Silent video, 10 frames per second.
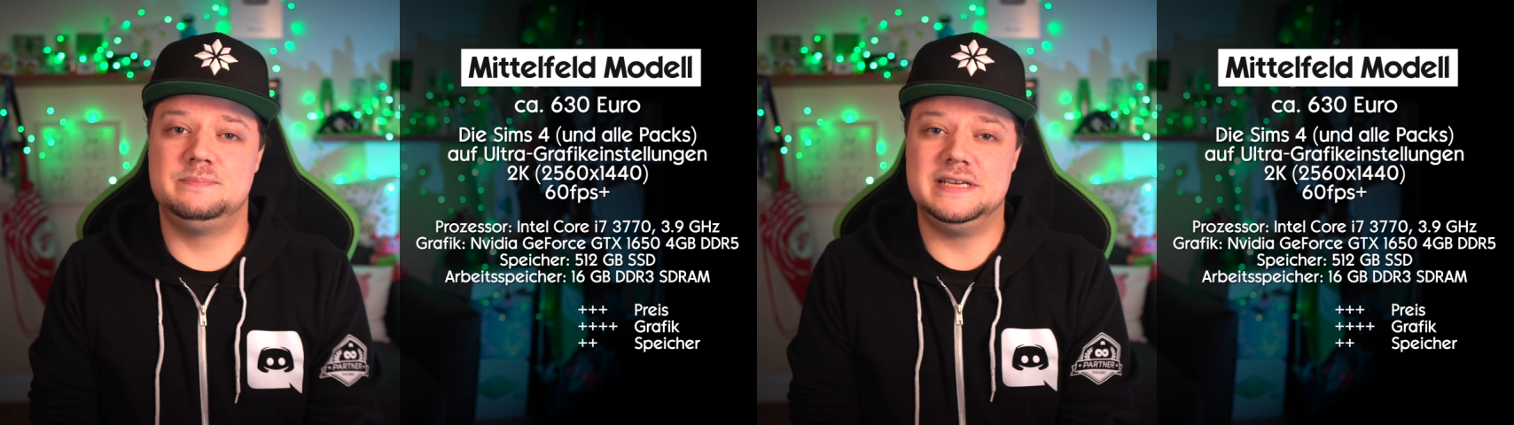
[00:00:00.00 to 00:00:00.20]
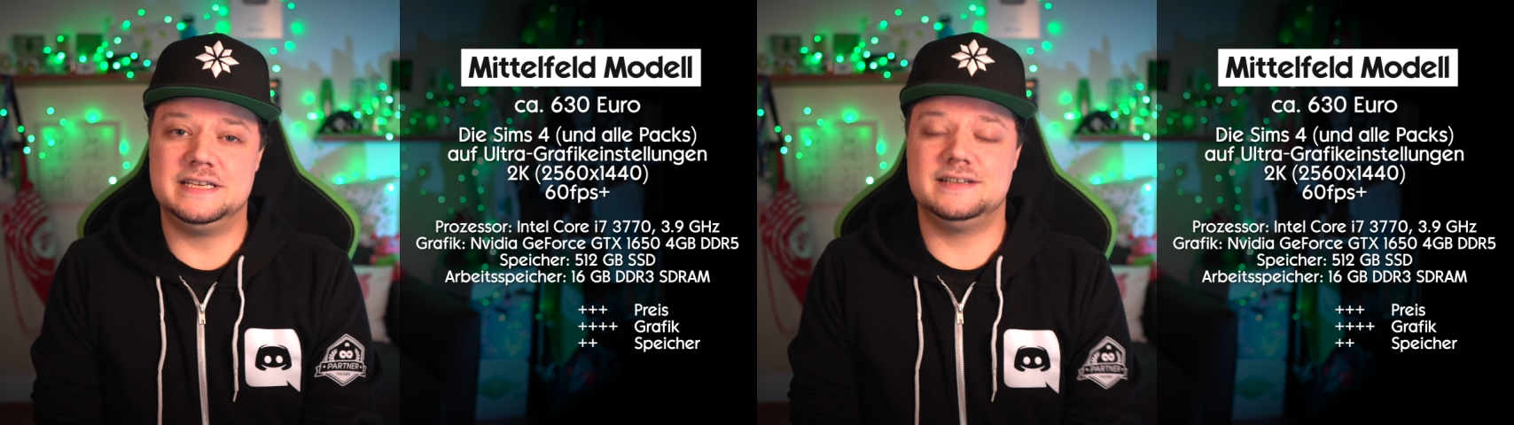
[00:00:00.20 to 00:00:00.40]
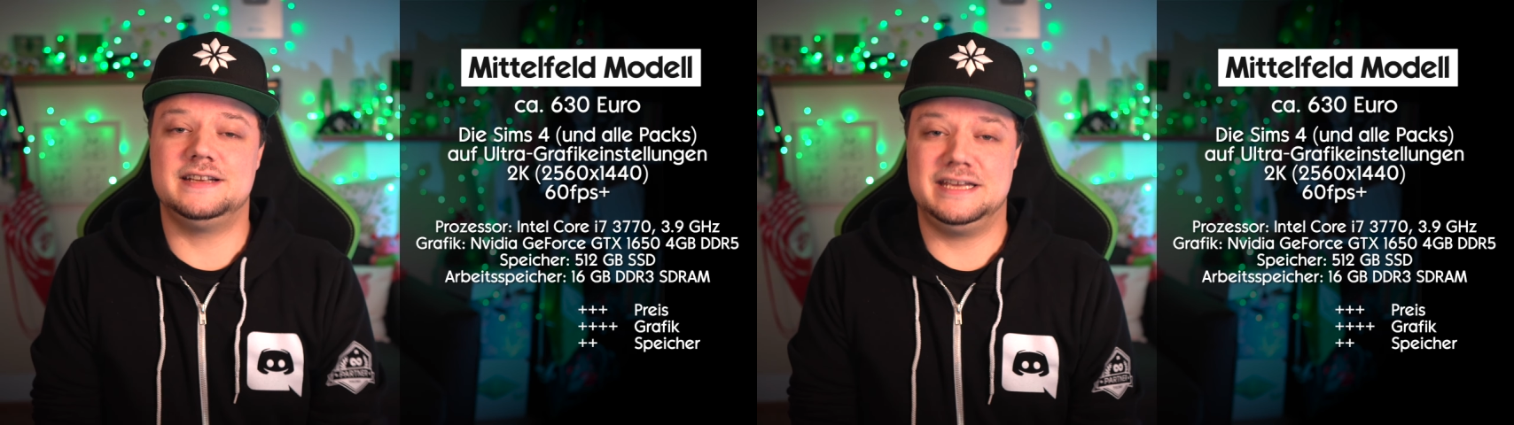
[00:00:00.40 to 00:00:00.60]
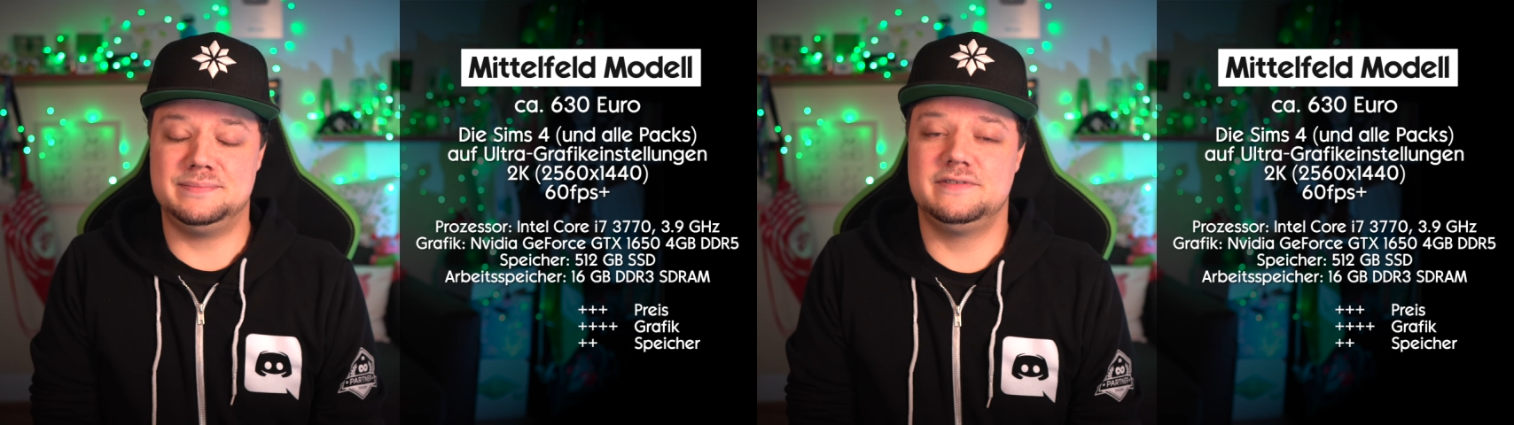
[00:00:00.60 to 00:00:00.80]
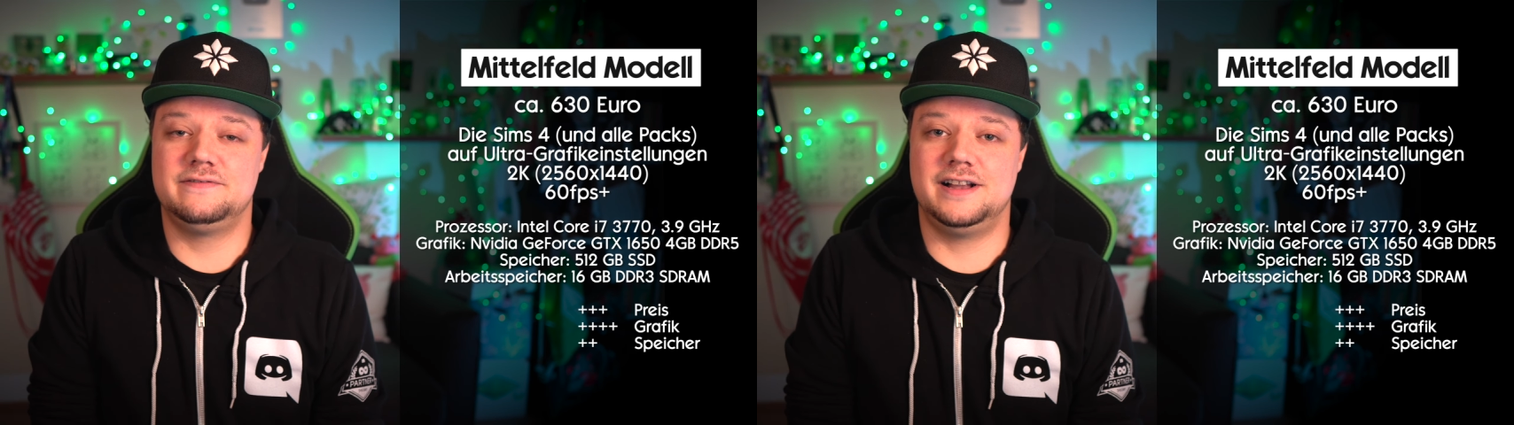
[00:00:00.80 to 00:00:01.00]
bietet
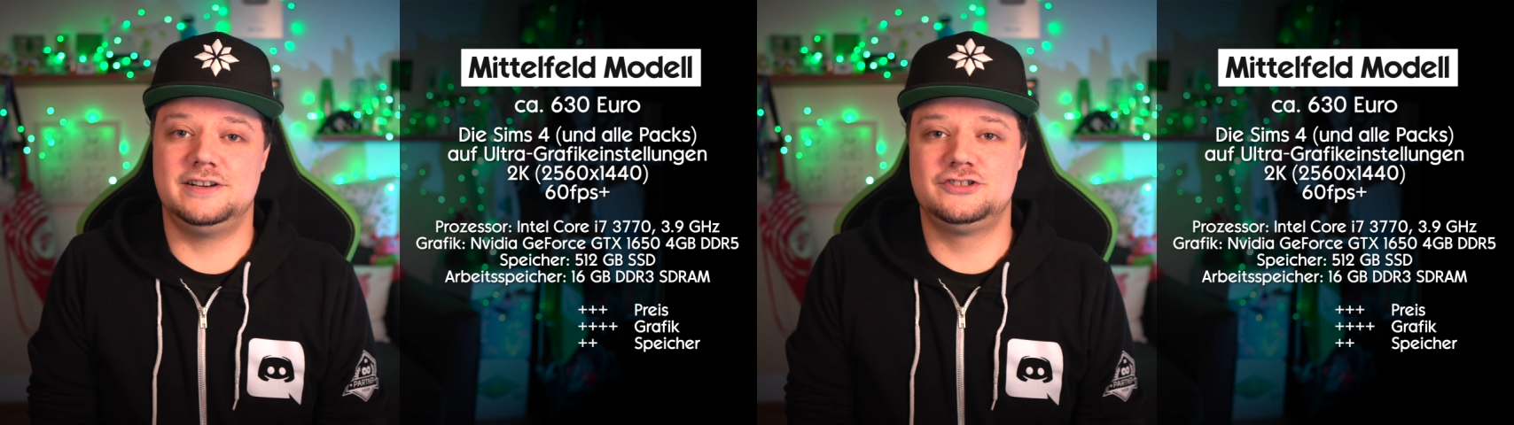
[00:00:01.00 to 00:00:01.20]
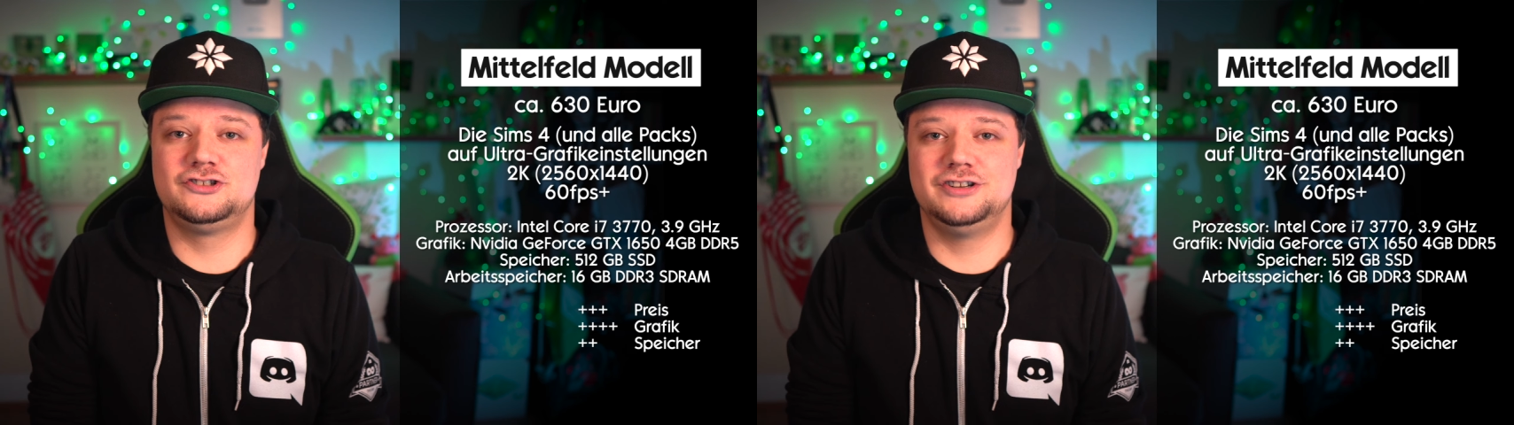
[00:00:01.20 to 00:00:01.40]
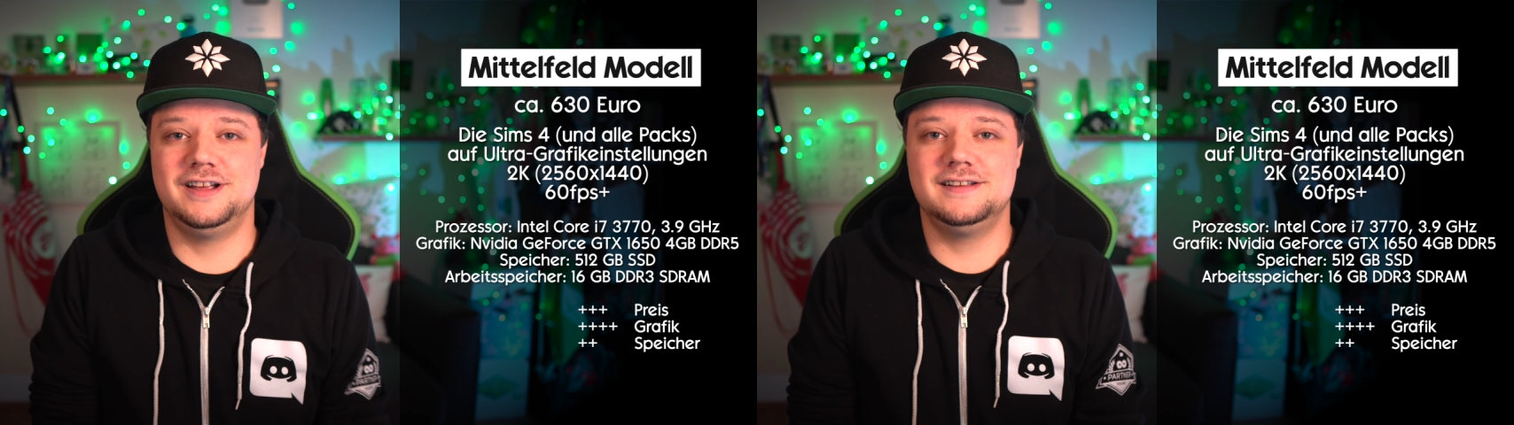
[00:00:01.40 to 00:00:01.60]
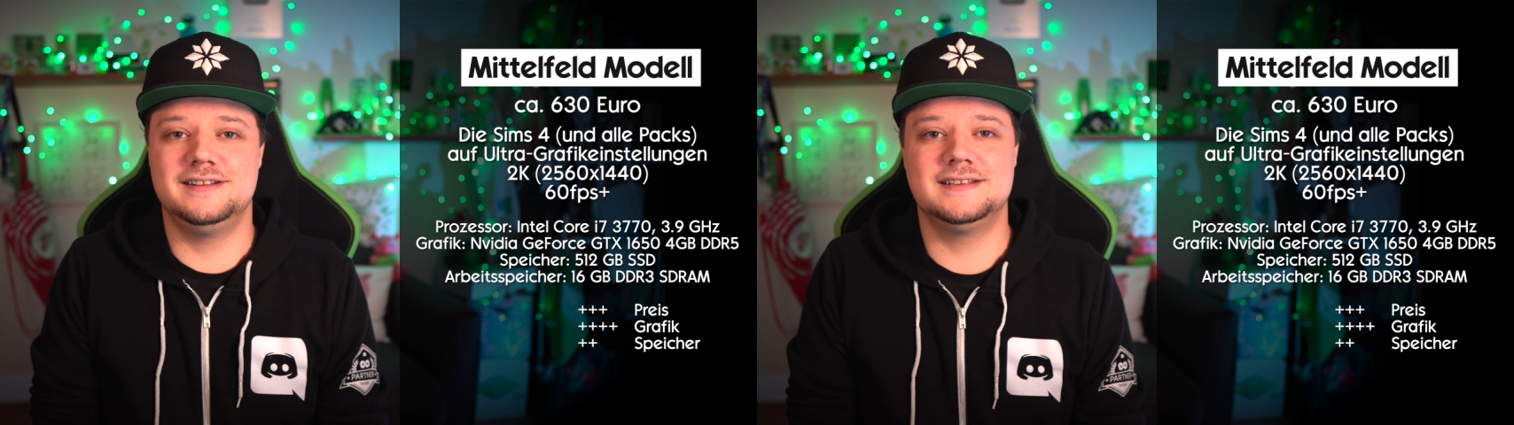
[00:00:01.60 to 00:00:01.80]
ebenfalls schnellen